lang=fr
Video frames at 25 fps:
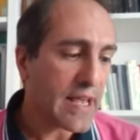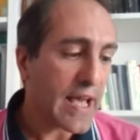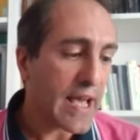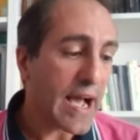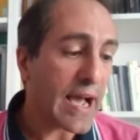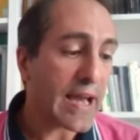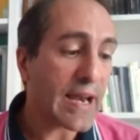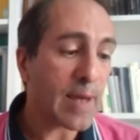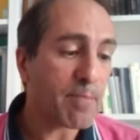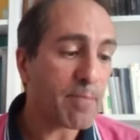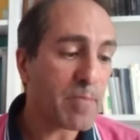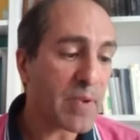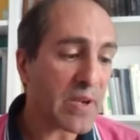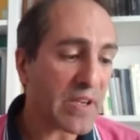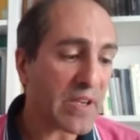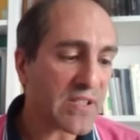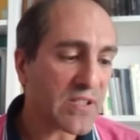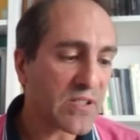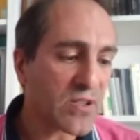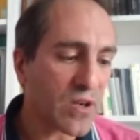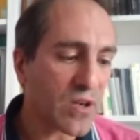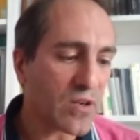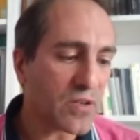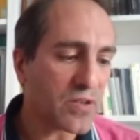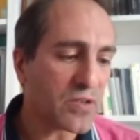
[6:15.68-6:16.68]
à la
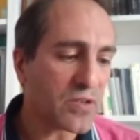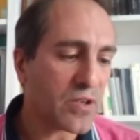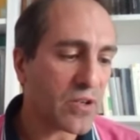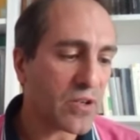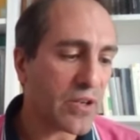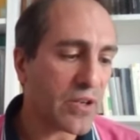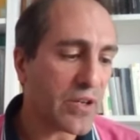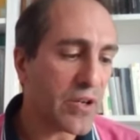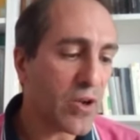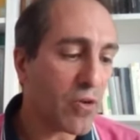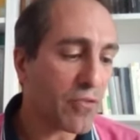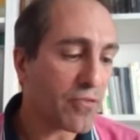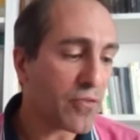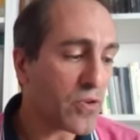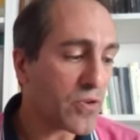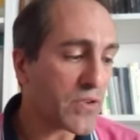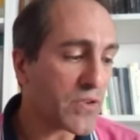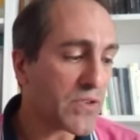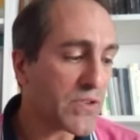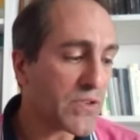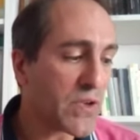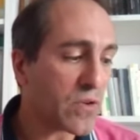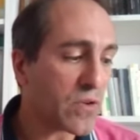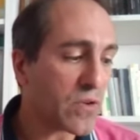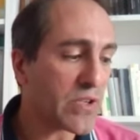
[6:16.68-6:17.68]
personne et aux
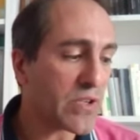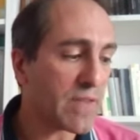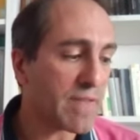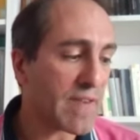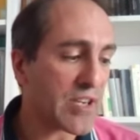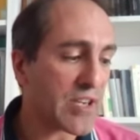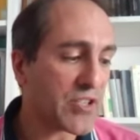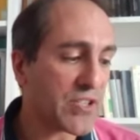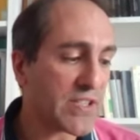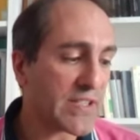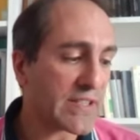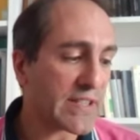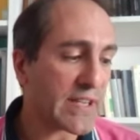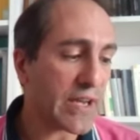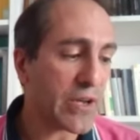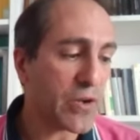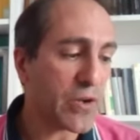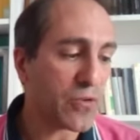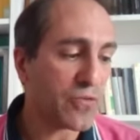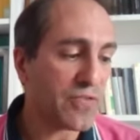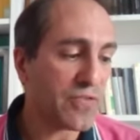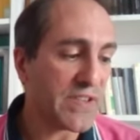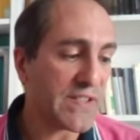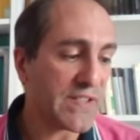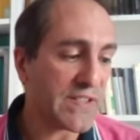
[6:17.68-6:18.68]
fonctions des magistrats et
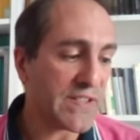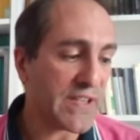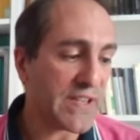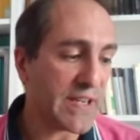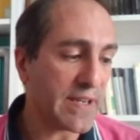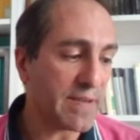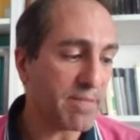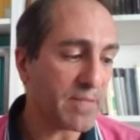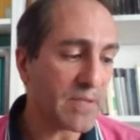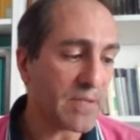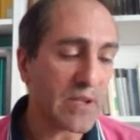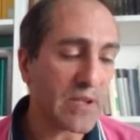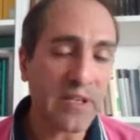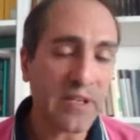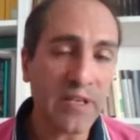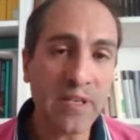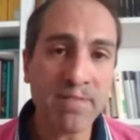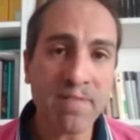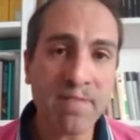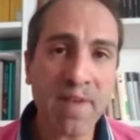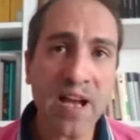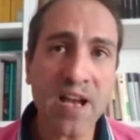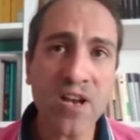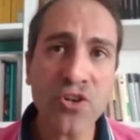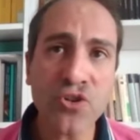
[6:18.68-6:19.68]
officiers,
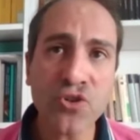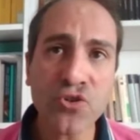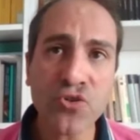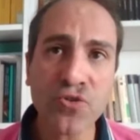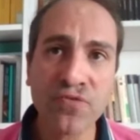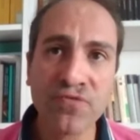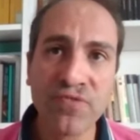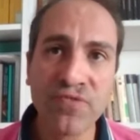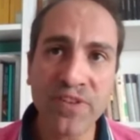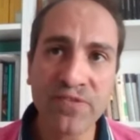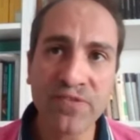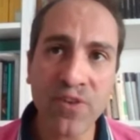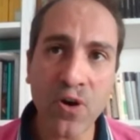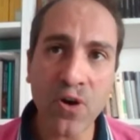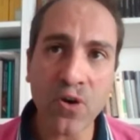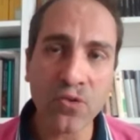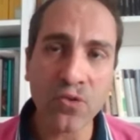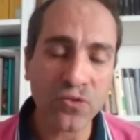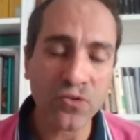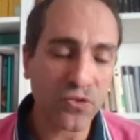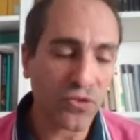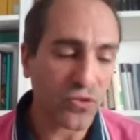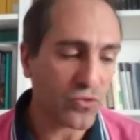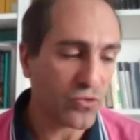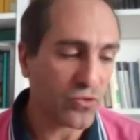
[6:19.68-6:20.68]
image
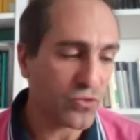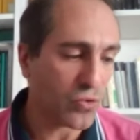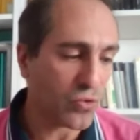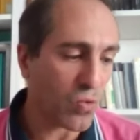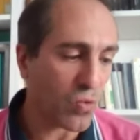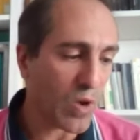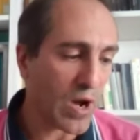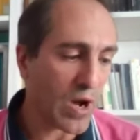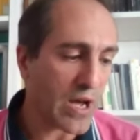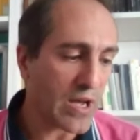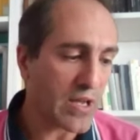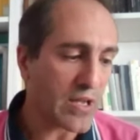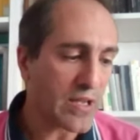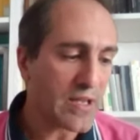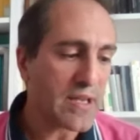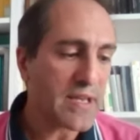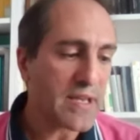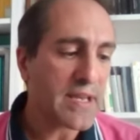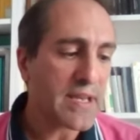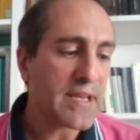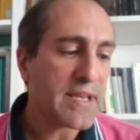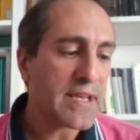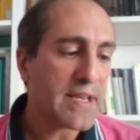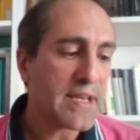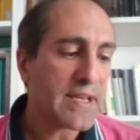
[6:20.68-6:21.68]
vivante du roi,
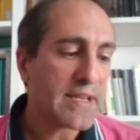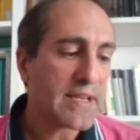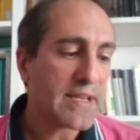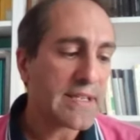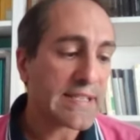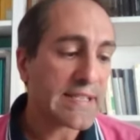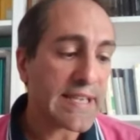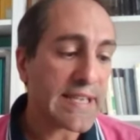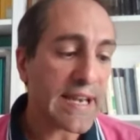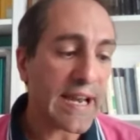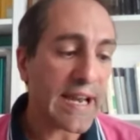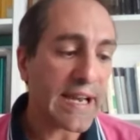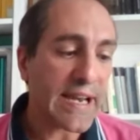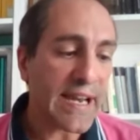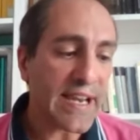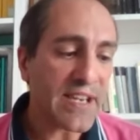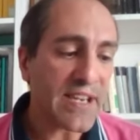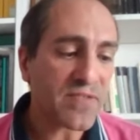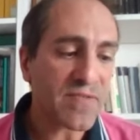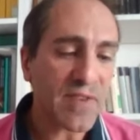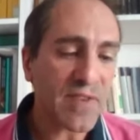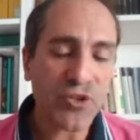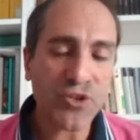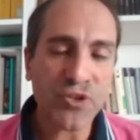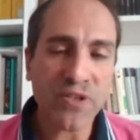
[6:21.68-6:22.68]
c'est la
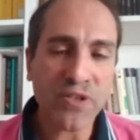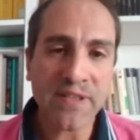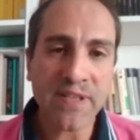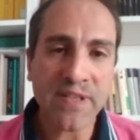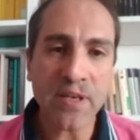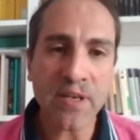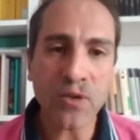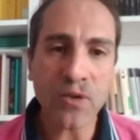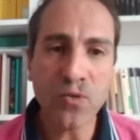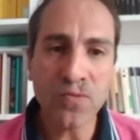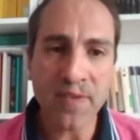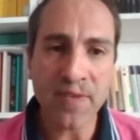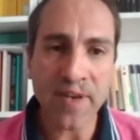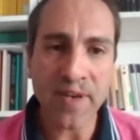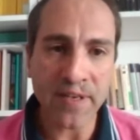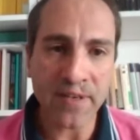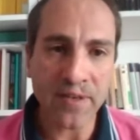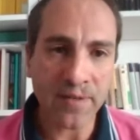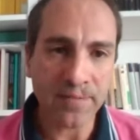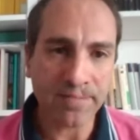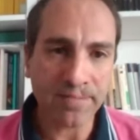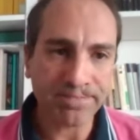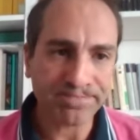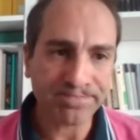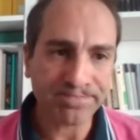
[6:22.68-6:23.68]
lèse-majesté humaine.